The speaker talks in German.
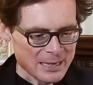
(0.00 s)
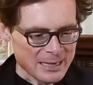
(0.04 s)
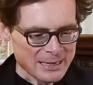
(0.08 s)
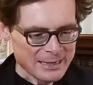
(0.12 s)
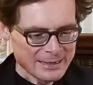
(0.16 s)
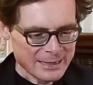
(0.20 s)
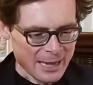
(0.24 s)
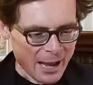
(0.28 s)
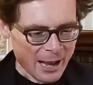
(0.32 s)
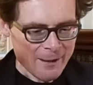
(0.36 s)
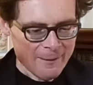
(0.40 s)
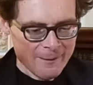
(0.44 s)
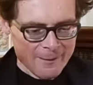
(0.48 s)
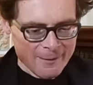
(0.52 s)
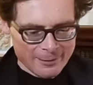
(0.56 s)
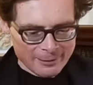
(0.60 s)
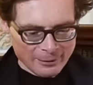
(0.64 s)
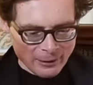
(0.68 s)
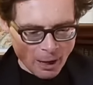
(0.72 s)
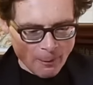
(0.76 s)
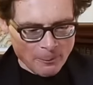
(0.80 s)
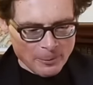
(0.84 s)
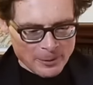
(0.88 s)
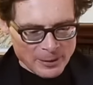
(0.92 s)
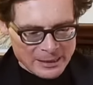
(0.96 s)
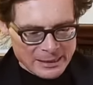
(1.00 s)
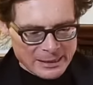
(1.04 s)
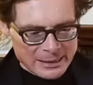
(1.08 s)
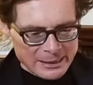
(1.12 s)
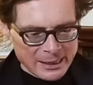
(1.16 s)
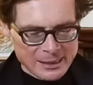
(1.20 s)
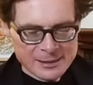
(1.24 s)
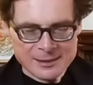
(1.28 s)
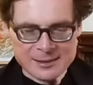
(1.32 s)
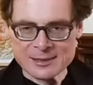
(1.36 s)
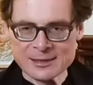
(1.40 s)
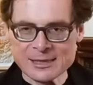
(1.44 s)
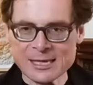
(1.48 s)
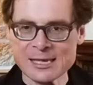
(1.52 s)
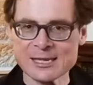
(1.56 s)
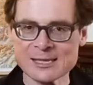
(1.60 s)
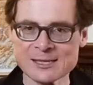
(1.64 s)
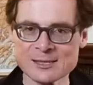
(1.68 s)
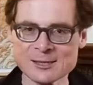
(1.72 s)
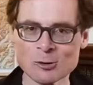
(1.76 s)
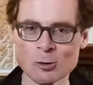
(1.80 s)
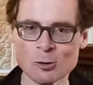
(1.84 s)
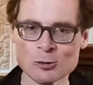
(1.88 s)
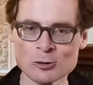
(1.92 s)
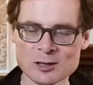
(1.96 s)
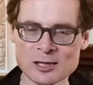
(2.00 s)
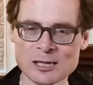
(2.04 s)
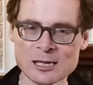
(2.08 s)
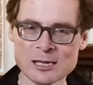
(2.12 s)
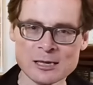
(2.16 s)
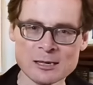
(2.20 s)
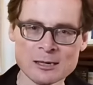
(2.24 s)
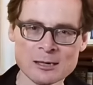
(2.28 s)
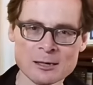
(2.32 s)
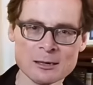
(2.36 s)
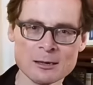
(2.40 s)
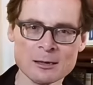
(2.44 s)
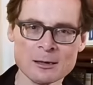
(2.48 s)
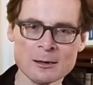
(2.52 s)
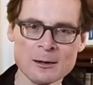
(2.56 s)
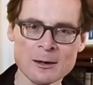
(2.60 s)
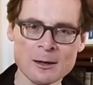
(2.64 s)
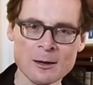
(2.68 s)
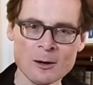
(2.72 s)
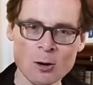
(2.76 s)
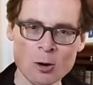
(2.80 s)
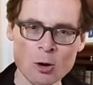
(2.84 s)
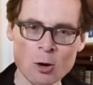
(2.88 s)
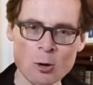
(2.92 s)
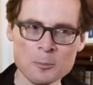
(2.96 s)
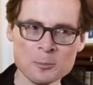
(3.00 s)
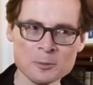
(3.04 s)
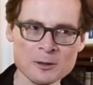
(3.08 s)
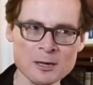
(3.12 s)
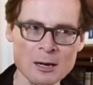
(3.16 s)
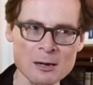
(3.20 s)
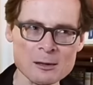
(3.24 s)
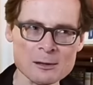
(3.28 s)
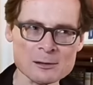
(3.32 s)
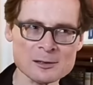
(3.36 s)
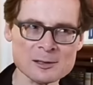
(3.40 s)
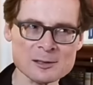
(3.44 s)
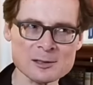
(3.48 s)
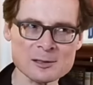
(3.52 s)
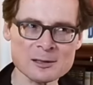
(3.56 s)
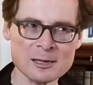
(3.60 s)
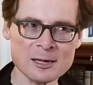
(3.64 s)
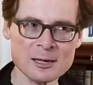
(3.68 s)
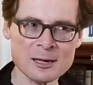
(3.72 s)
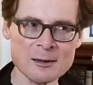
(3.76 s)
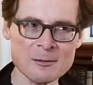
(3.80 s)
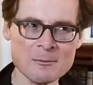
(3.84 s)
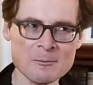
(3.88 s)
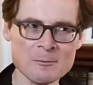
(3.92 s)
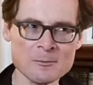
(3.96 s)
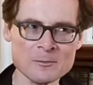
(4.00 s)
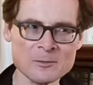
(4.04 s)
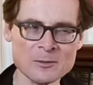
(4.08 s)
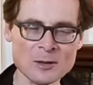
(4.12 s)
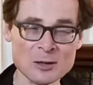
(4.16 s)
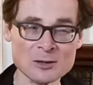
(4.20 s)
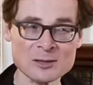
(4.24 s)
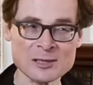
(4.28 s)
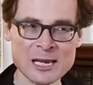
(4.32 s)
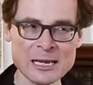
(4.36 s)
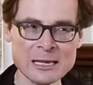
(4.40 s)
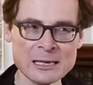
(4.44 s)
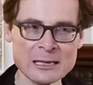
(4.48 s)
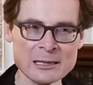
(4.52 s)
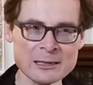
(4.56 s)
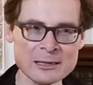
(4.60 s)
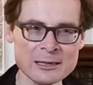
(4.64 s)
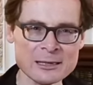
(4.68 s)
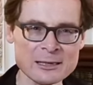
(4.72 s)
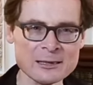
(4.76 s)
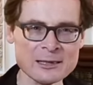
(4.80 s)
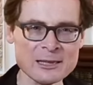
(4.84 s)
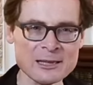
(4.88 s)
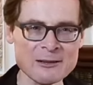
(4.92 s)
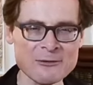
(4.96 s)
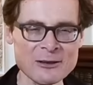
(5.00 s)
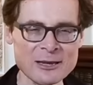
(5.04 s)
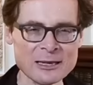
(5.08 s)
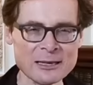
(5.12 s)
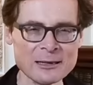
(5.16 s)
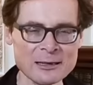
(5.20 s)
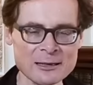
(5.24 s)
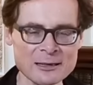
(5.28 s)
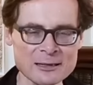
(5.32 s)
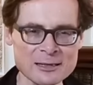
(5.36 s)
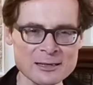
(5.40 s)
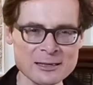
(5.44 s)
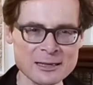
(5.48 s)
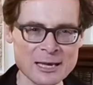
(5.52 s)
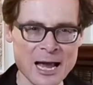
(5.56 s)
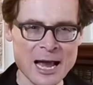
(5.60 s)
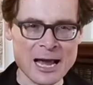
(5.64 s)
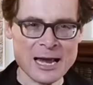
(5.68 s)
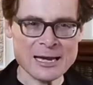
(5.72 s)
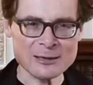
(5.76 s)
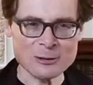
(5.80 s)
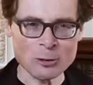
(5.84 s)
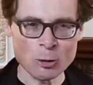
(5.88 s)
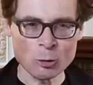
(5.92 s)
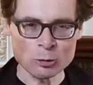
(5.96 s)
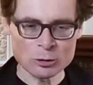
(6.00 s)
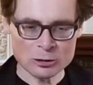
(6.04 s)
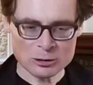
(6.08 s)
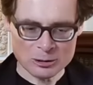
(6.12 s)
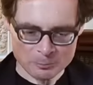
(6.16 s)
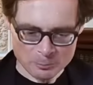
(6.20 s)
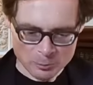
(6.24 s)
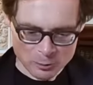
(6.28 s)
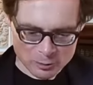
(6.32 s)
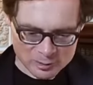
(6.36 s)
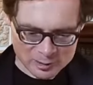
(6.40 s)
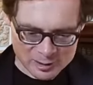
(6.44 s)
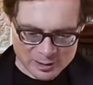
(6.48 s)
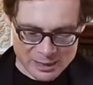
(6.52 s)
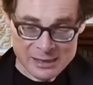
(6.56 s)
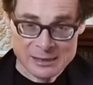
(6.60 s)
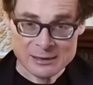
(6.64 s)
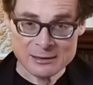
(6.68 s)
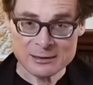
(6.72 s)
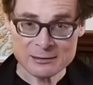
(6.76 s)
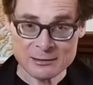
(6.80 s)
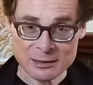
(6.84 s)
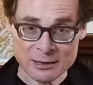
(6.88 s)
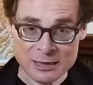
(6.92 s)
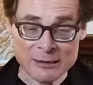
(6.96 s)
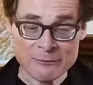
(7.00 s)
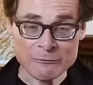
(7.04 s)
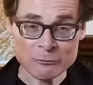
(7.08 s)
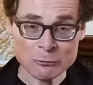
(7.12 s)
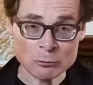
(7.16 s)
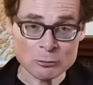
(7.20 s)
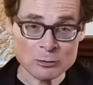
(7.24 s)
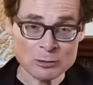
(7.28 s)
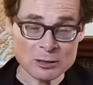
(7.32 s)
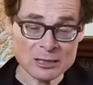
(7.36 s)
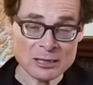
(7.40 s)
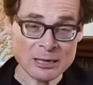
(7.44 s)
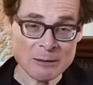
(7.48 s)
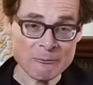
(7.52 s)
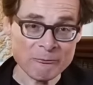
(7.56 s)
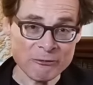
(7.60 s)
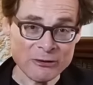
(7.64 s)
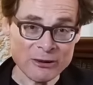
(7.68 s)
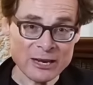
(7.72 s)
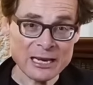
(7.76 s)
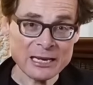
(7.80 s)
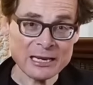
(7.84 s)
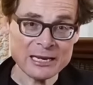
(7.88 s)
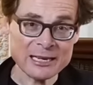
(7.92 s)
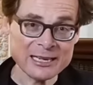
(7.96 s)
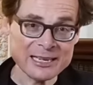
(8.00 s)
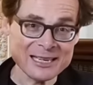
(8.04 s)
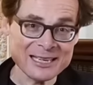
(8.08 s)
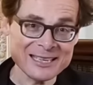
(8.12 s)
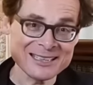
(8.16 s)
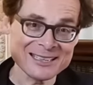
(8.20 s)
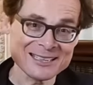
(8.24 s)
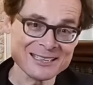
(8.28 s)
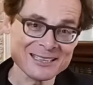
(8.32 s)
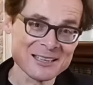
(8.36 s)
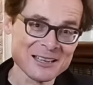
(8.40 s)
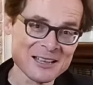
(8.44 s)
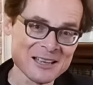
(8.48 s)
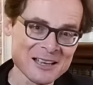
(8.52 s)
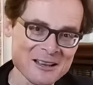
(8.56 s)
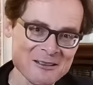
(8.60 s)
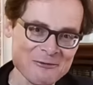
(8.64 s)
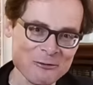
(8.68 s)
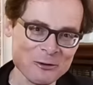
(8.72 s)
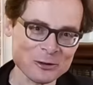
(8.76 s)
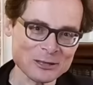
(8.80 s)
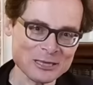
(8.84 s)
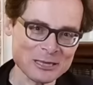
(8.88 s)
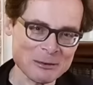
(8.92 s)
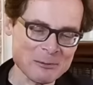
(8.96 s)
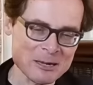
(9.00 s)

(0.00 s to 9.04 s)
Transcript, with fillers: Ja, da bin ich jetzt nicht so sicher, ob das ähm, tatsächlich die Wirklichkeit 100% trifft und ich empfehle Ihnen vor dem